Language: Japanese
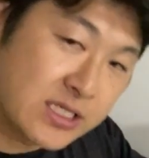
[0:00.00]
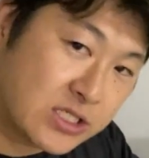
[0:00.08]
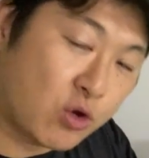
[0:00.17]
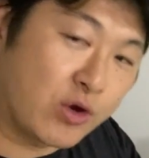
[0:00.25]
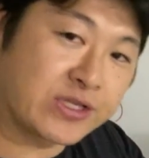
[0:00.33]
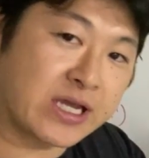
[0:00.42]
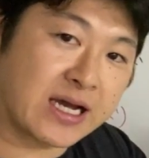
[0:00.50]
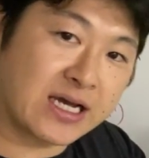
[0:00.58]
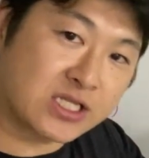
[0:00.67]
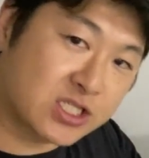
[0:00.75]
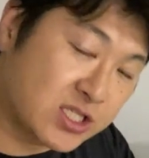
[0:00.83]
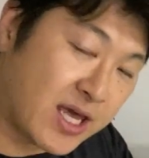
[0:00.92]
そういった
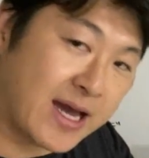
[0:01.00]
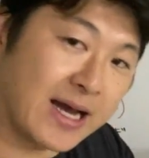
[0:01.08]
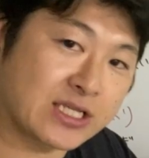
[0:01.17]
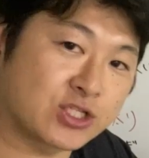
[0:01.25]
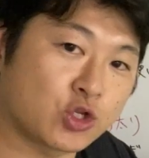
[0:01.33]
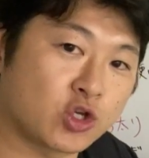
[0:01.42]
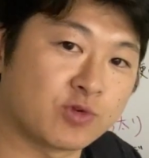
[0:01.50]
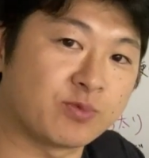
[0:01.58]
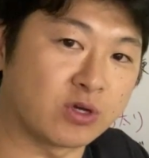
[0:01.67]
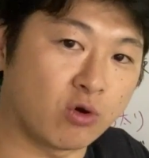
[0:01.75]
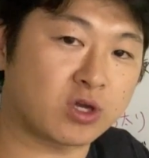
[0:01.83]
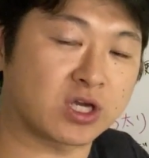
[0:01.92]
感じで足の
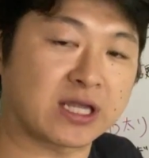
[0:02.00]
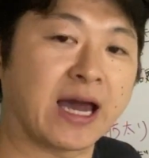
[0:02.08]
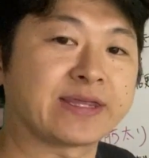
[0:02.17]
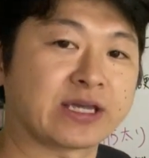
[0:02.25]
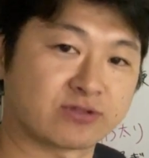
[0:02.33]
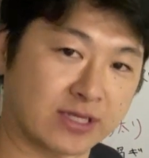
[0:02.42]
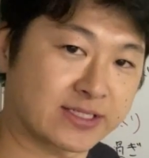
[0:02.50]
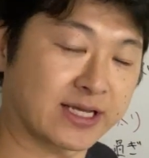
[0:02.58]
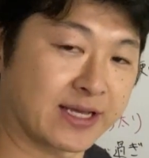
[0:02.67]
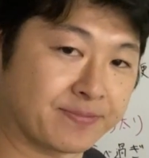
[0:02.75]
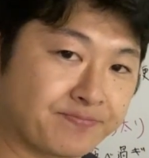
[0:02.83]
指を鍛えてください。